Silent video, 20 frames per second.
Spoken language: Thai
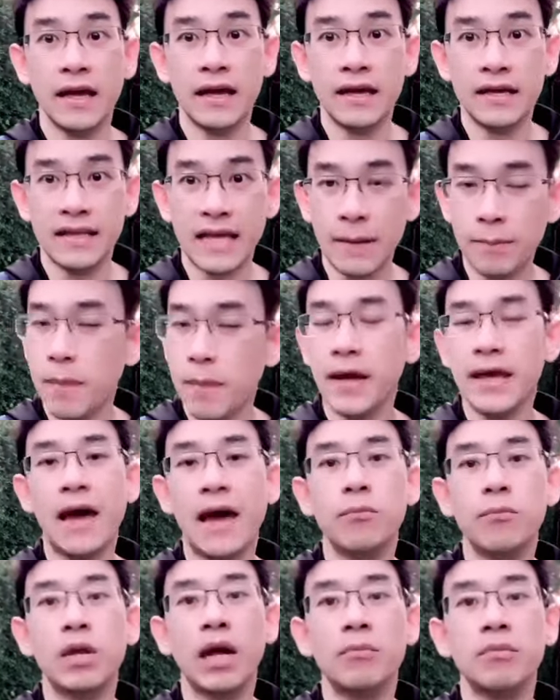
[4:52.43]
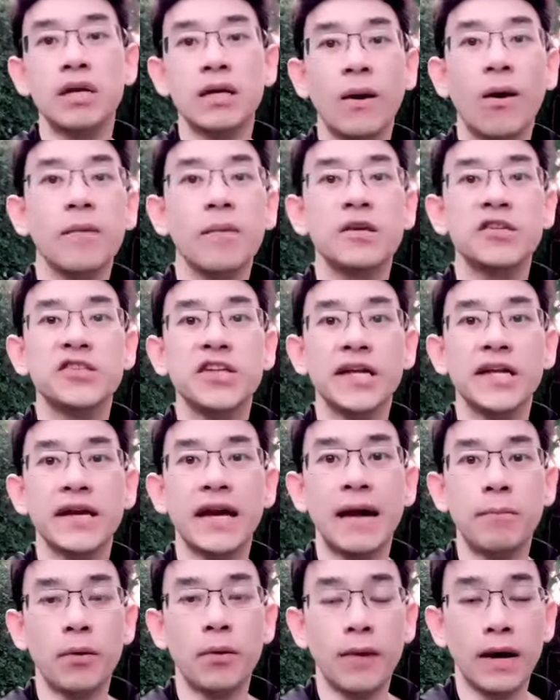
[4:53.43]
อย่าไปพยายามทำถึง
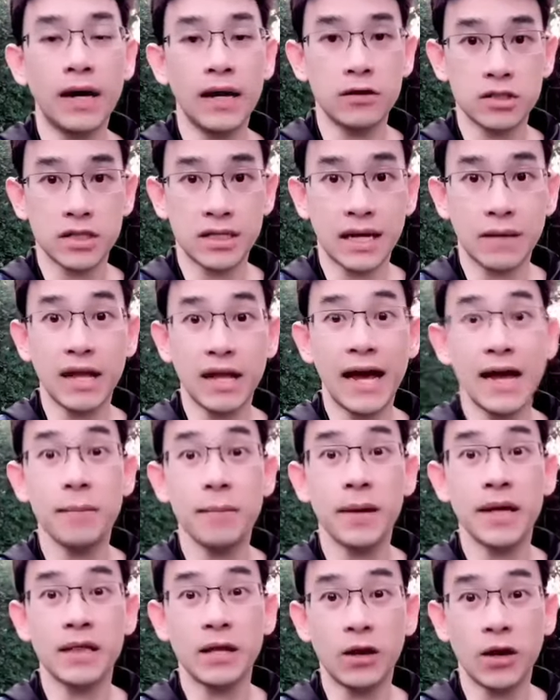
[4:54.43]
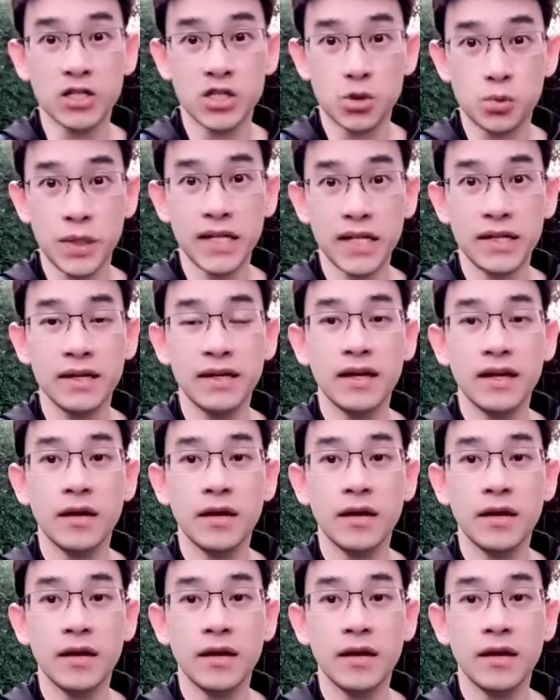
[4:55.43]
100% ครับเพราะว่าเราจะทำได้ไม่ตลอดชีวิต